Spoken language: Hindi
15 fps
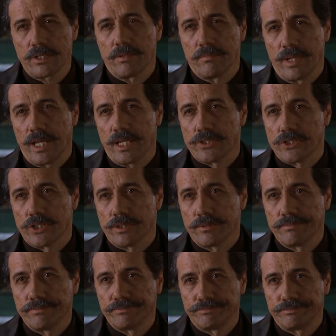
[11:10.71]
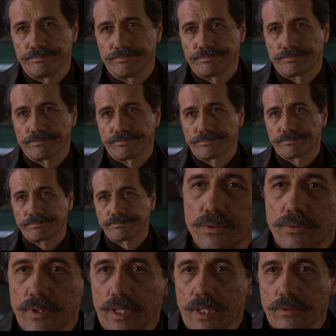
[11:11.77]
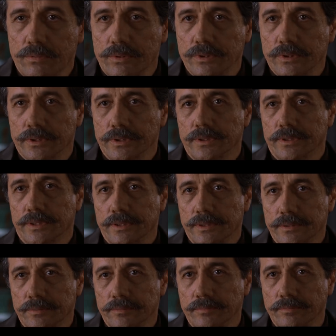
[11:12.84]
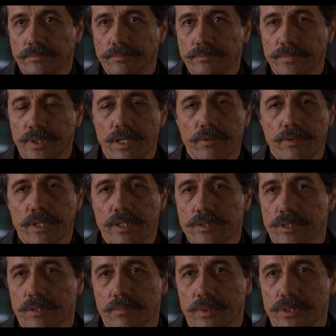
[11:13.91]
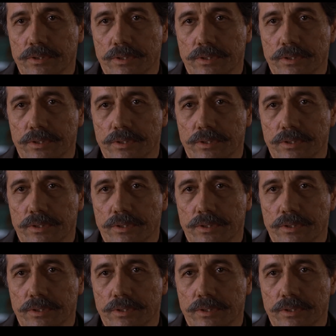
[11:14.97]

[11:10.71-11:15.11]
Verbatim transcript: तुमने ही मर्डर किया है ये डीएनए मैच कर जाएगा और उसके बाद मैं तुम्हें अरेस्ट कर